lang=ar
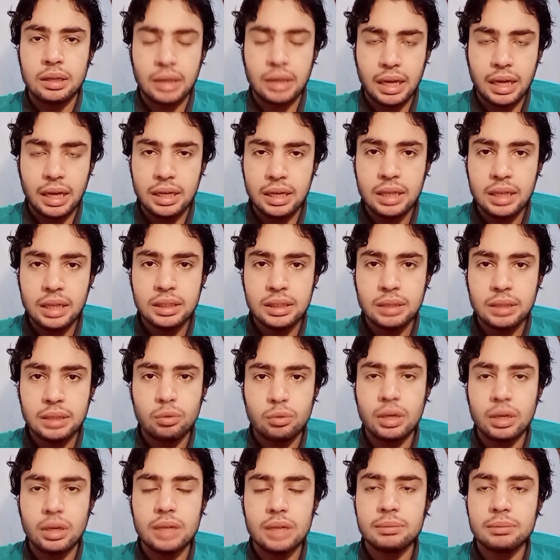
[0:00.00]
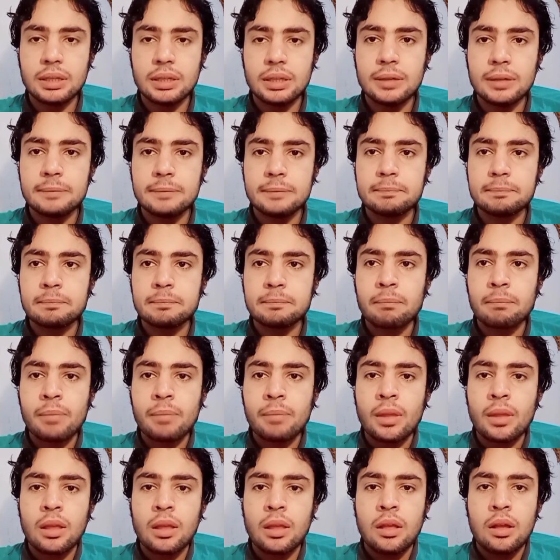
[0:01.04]
خلاني والكلام ده
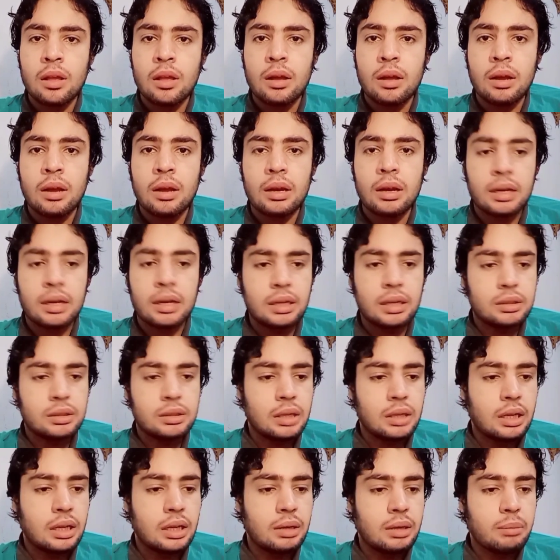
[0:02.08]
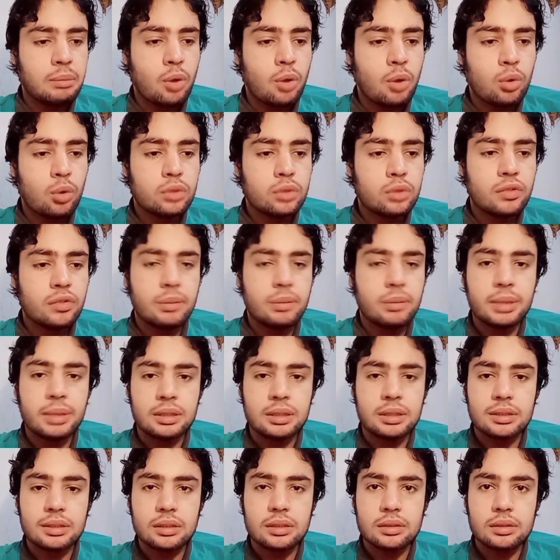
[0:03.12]
كان موجود في البيت